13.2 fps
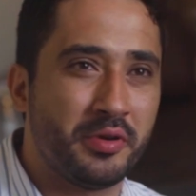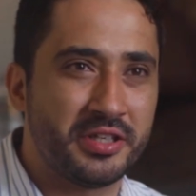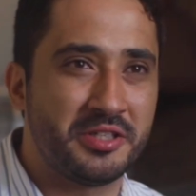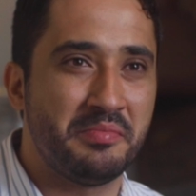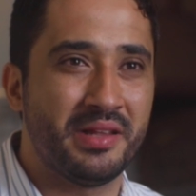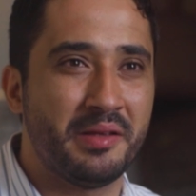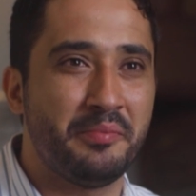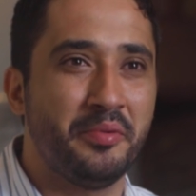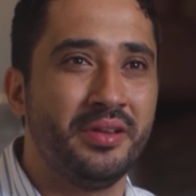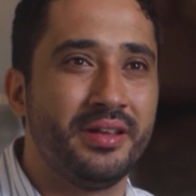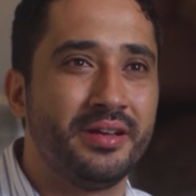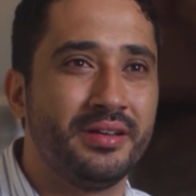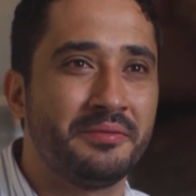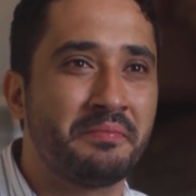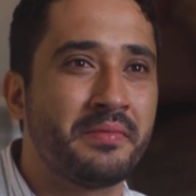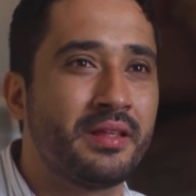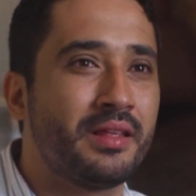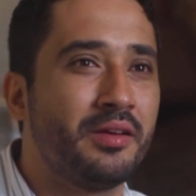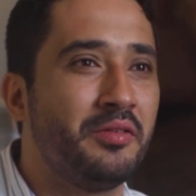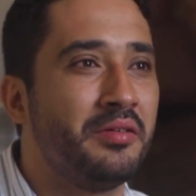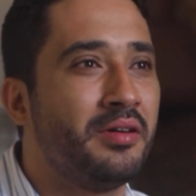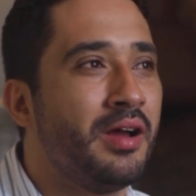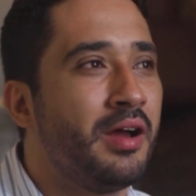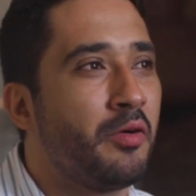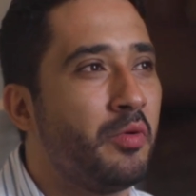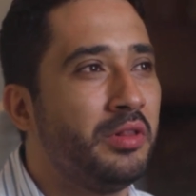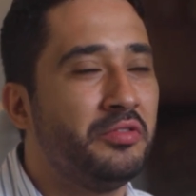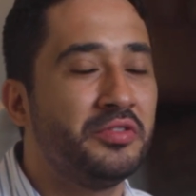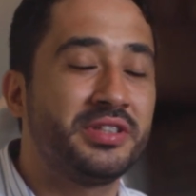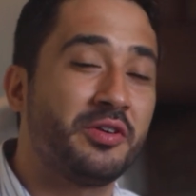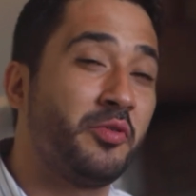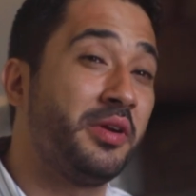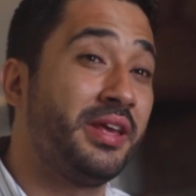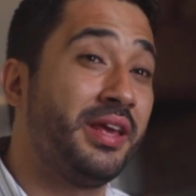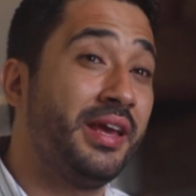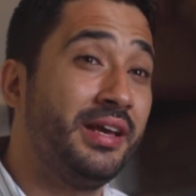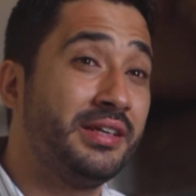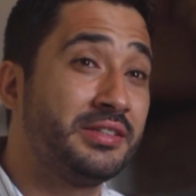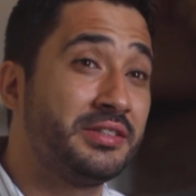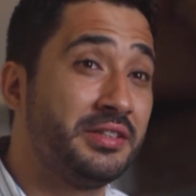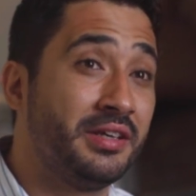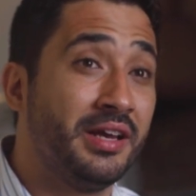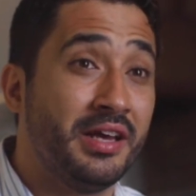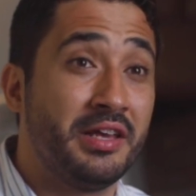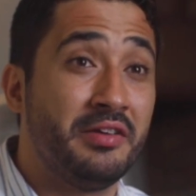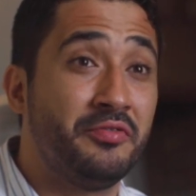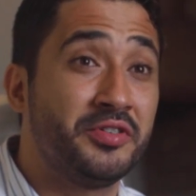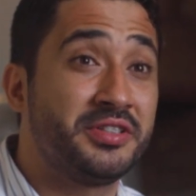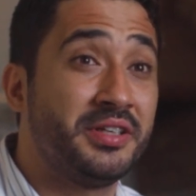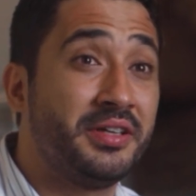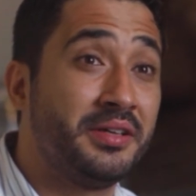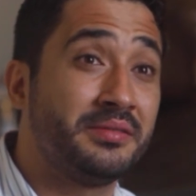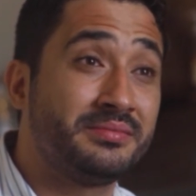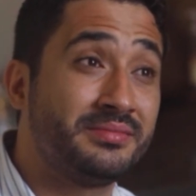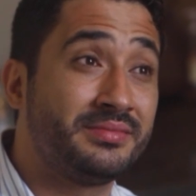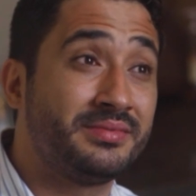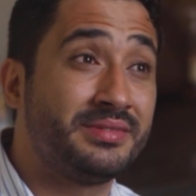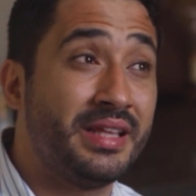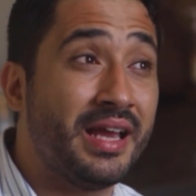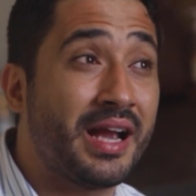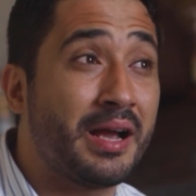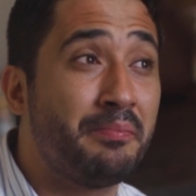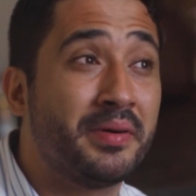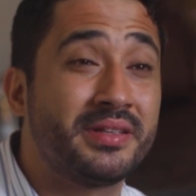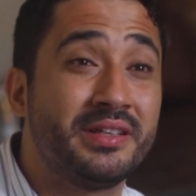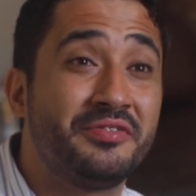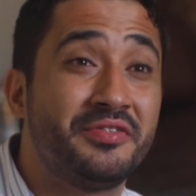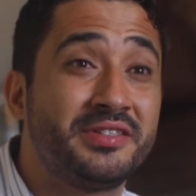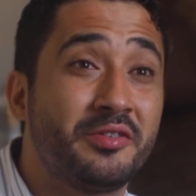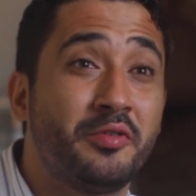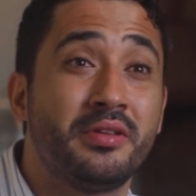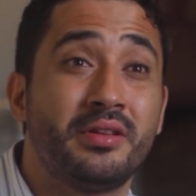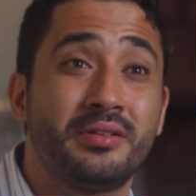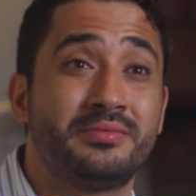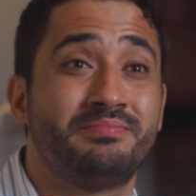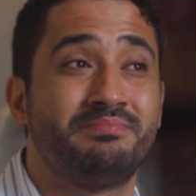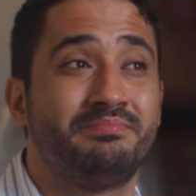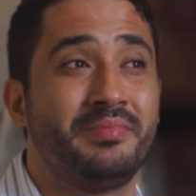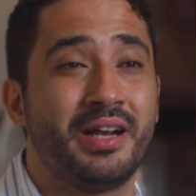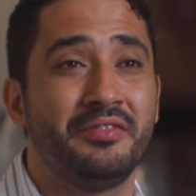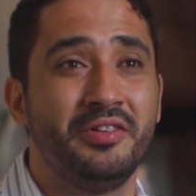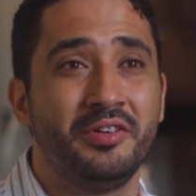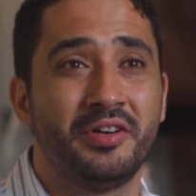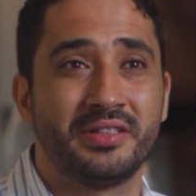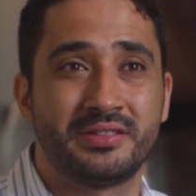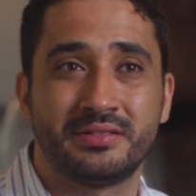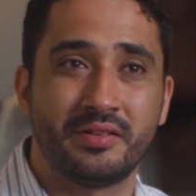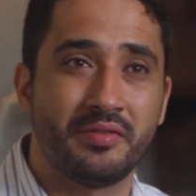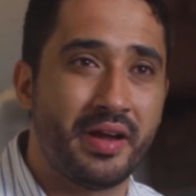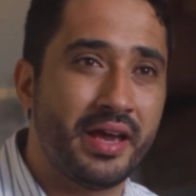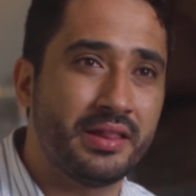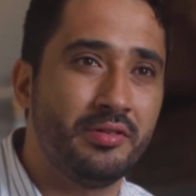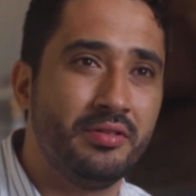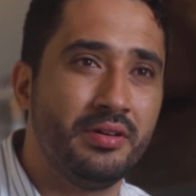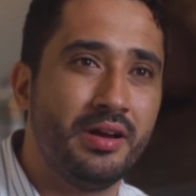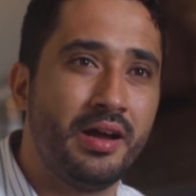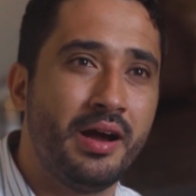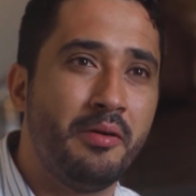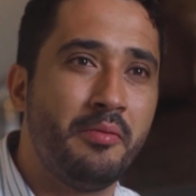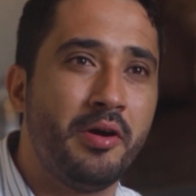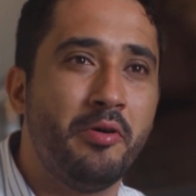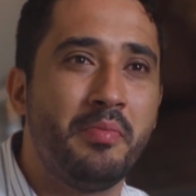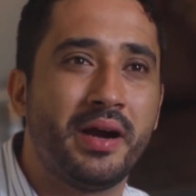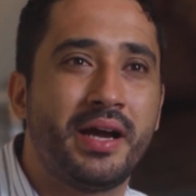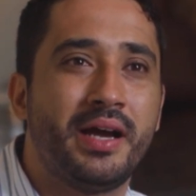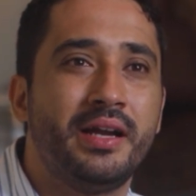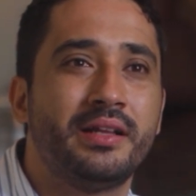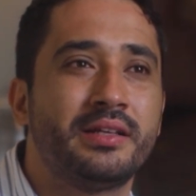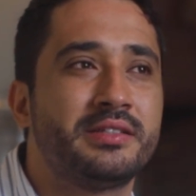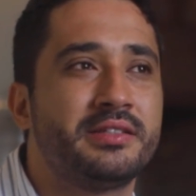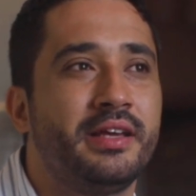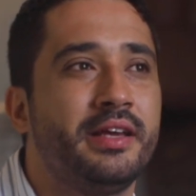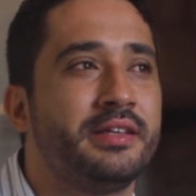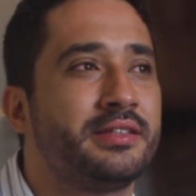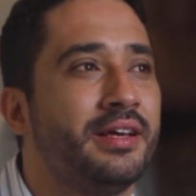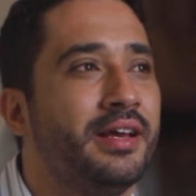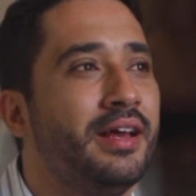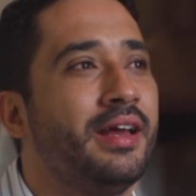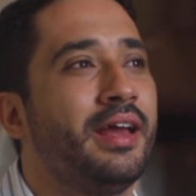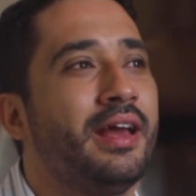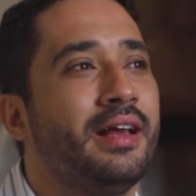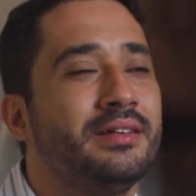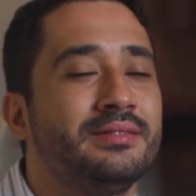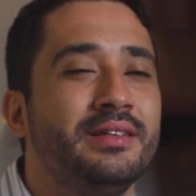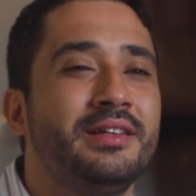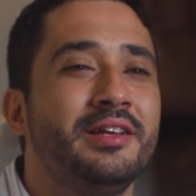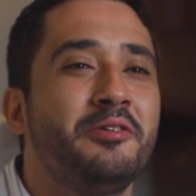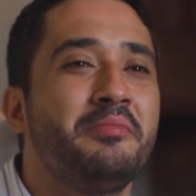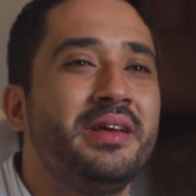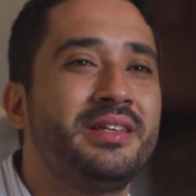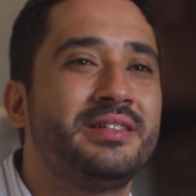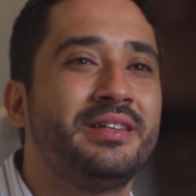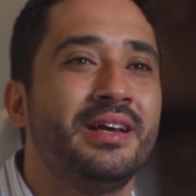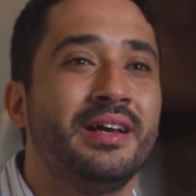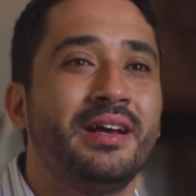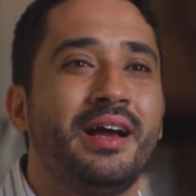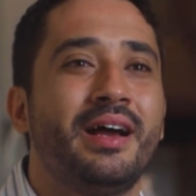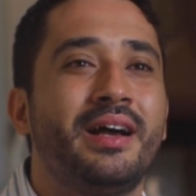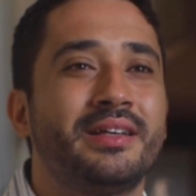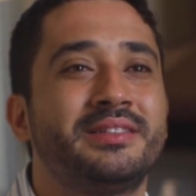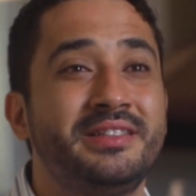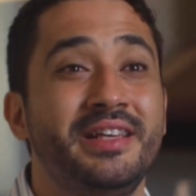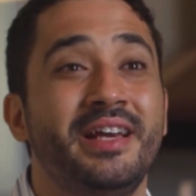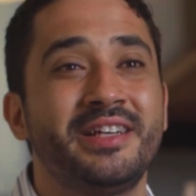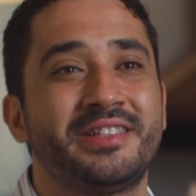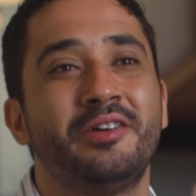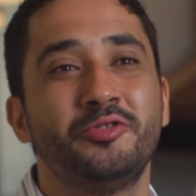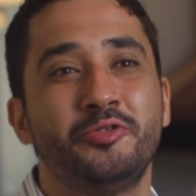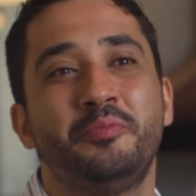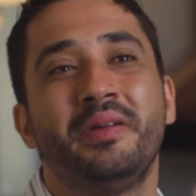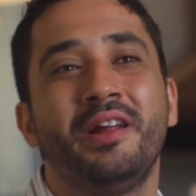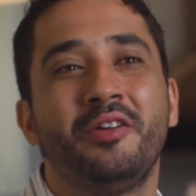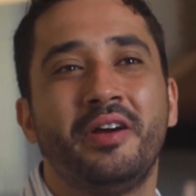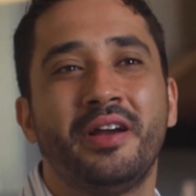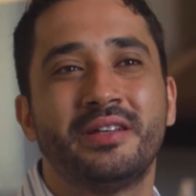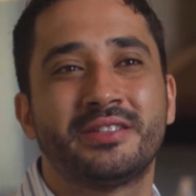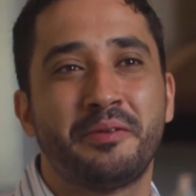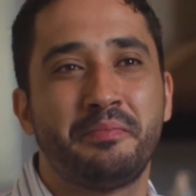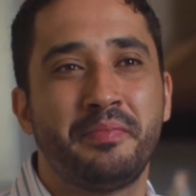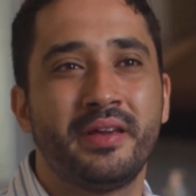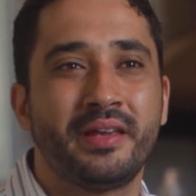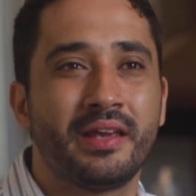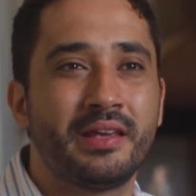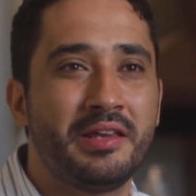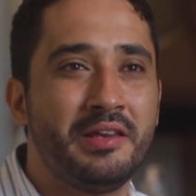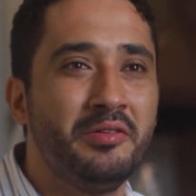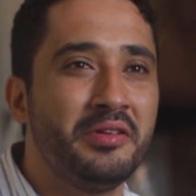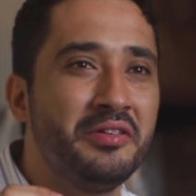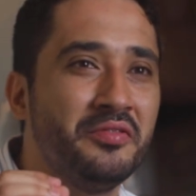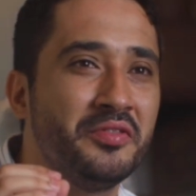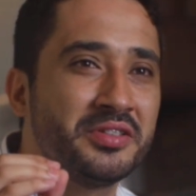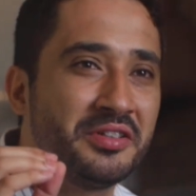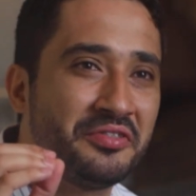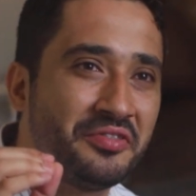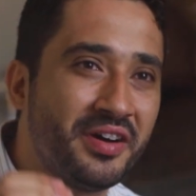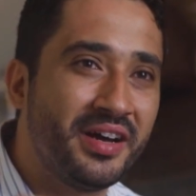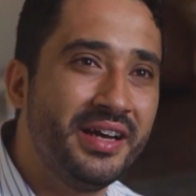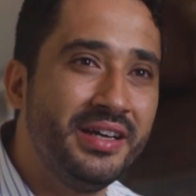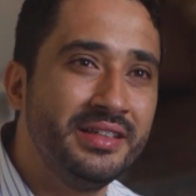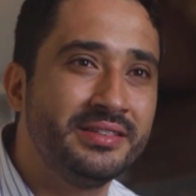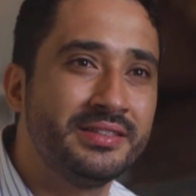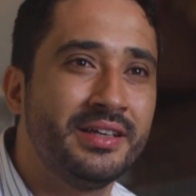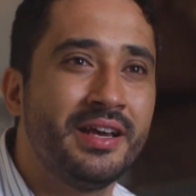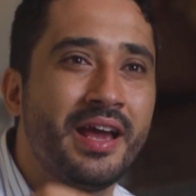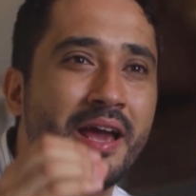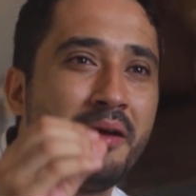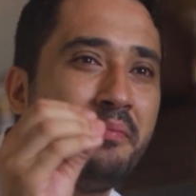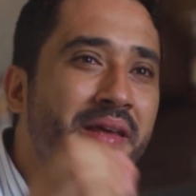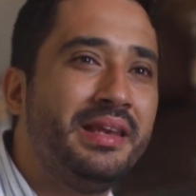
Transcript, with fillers: O conhecimento é poder. Então, quando você conhece e você tem a capacidade de fazer coisas maravilhosas. Então, essa é, o é, é é bacana da ciência. É literalmente a, se achar um super-herói. Saber que aquilo que você faz é